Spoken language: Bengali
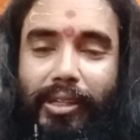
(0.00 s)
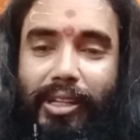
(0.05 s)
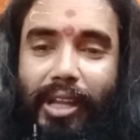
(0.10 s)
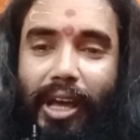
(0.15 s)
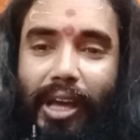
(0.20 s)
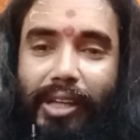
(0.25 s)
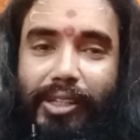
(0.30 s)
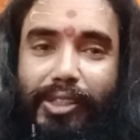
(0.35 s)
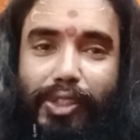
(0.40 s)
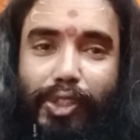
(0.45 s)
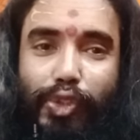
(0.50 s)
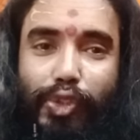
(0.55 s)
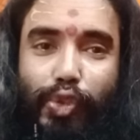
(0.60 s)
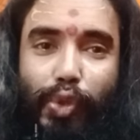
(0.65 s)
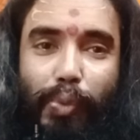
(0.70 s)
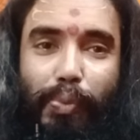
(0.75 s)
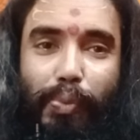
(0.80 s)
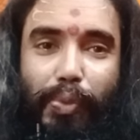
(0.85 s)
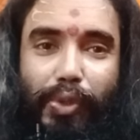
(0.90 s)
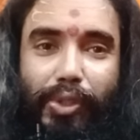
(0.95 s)
নারীদের
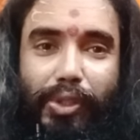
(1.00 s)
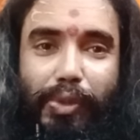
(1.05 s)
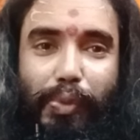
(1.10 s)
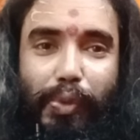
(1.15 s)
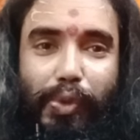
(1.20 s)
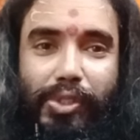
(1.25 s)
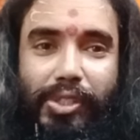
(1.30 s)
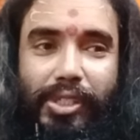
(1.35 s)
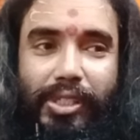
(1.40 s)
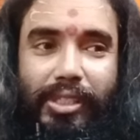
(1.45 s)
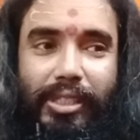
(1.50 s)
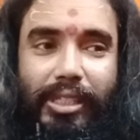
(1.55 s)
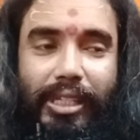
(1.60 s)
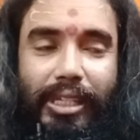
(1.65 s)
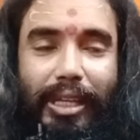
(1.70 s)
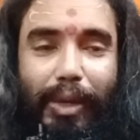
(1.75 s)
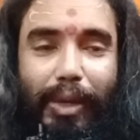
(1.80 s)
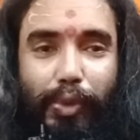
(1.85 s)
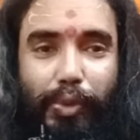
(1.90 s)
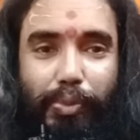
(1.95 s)
সম্পর্কে বলছেন কে
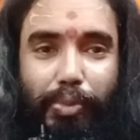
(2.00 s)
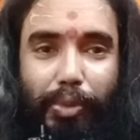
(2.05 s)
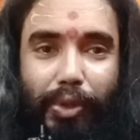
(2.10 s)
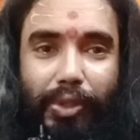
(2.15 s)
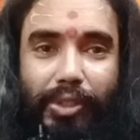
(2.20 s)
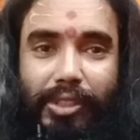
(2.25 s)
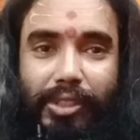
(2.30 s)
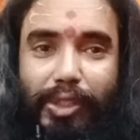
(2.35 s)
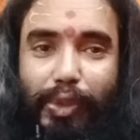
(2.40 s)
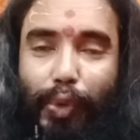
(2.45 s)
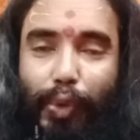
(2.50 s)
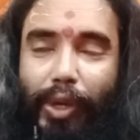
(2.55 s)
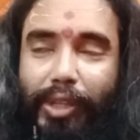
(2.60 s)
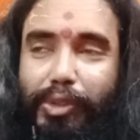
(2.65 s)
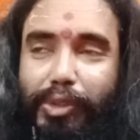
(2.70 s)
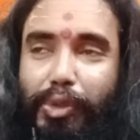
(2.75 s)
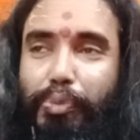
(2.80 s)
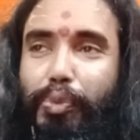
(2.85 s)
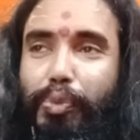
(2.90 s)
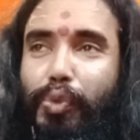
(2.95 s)
কেমন প্রকৃতির হয়
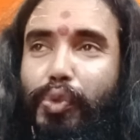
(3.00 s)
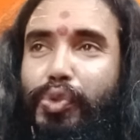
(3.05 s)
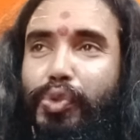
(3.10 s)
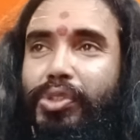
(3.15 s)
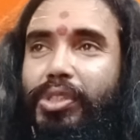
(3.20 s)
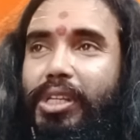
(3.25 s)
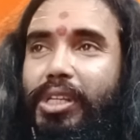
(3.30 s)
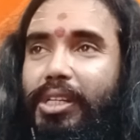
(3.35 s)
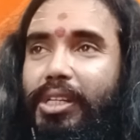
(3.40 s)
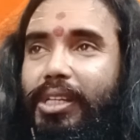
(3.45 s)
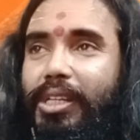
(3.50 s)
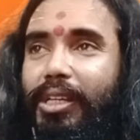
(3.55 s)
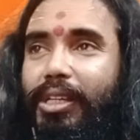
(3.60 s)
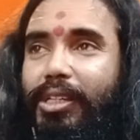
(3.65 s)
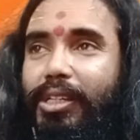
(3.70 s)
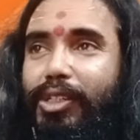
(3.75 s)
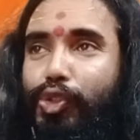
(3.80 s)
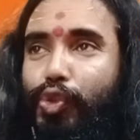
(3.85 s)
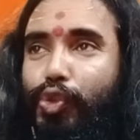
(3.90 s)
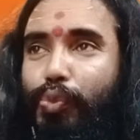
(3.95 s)
তো পুরুষদেরকে
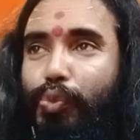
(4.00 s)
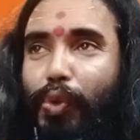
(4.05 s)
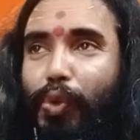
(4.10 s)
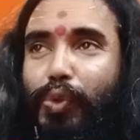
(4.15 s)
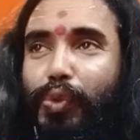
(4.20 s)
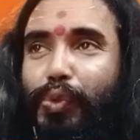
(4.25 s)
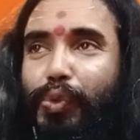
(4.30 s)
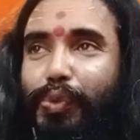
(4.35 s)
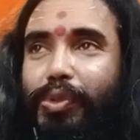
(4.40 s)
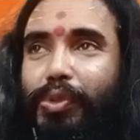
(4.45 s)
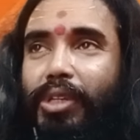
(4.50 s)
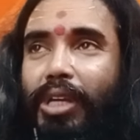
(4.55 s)
কিছু বলুন